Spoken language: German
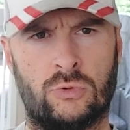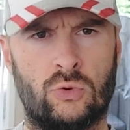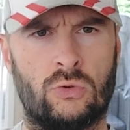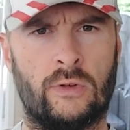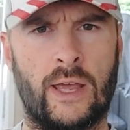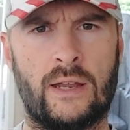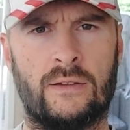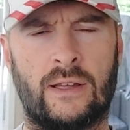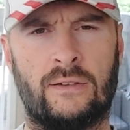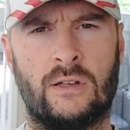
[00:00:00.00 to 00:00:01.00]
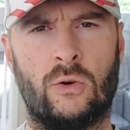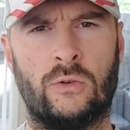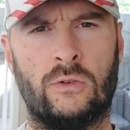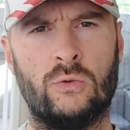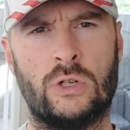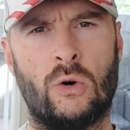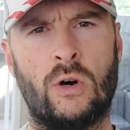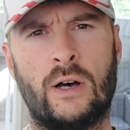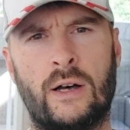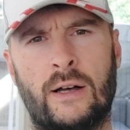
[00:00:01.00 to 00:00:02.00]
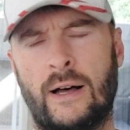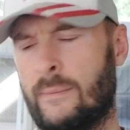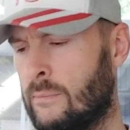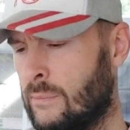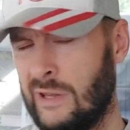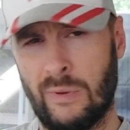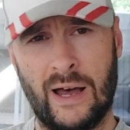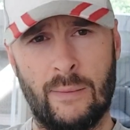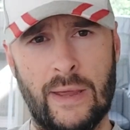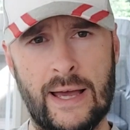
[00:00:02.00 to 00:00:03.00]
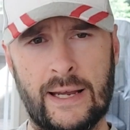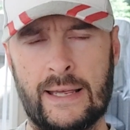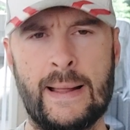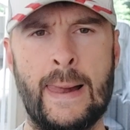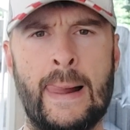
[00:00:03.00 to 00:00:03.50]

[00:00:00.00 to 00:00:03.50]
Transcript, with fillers: gut und gerne 6000 Zuschauer am Biberer Berg.